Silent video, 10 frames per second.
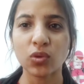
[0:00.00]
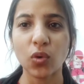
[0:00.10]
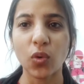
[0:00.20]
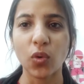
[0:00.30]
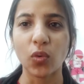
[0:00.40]
तो
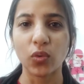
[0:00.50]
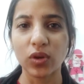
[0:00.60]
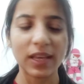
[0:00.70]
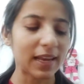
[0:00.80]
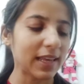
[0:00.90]

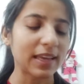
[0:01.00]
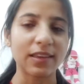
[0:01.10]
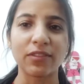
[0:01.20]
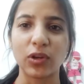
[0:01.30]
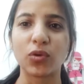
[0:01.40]
उनके लिए ये
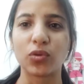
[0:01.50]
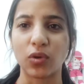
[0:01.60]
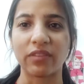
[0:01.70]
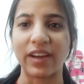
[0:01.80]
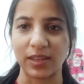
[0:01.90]
वीडियो
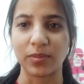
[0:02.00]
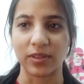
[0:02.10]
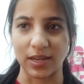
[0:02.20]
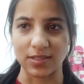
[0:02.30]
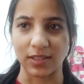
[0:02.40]
थोड़ा
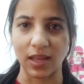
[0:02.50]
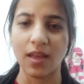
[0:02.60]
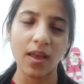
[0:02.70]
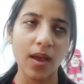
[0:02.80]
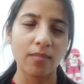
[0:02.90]
फ़ायदेमंद रह सकता
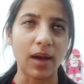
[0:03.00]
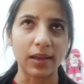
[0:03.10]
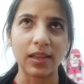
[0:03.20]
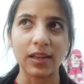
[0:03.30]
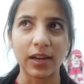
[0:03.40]
है
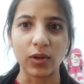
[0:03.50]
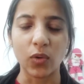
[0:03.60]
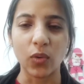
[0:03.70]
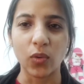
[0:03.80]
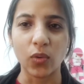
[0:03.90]
बाकी
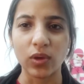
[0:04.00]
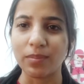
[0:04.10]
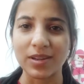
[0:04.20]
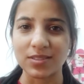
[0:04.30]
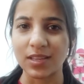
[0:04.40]
लड़कों की
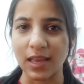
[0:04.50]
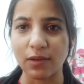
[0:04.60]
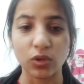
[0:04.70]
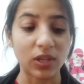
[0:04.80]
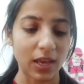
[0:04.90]
मर्ज़ी है
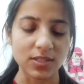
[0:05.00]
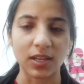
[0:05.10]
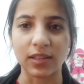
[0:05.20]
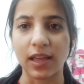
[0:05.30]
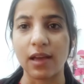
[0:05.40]
वो देख
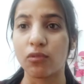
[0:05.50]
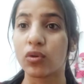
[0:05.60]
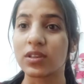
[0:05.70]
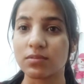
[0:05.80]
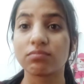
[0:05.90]
सकते हैं वो
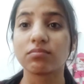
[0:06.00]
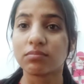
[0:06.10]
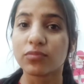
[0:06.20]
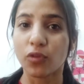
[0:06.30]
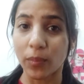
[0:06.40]
किस
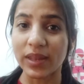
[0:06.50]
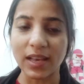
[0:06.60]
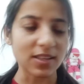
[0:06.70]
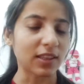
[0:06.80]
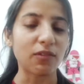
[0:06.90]
वो भी
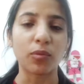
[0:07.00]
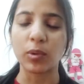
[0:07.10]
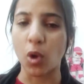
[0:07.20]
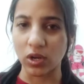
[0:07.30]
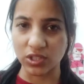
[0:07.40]
देख सकते हैं वो भी
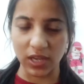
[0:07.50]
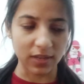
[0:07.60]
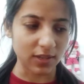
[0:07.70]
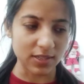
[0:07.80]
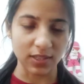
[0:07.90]
नॉलेज
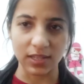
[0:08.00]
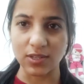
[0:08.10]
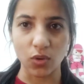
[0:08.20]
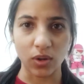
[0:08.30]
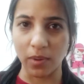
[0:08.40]
गेन कर सकते हैं
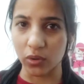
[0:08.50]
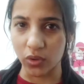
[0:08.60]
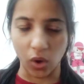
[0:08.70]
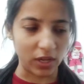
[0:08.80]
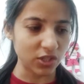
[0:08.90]
इट्स ऑल अबाउट
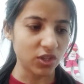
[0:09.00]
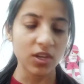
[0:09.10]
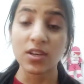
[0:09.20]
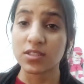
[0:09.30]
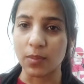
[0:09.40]
नॉलेज
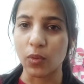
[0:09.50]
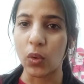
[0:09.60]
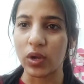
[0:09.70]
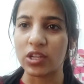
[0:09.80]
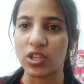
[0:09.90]
सबको
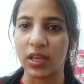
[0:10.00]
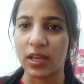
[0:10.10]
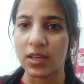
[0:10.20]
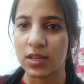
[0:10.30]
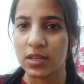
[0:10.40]
होना
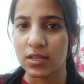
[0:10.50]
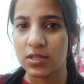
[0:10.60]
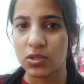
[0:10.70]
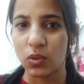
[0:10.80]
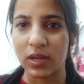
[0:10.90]
चाहिए
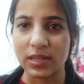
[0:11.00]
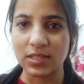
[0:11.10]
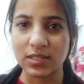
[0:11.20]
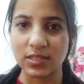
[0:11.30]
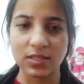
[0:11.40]
सो लेट्स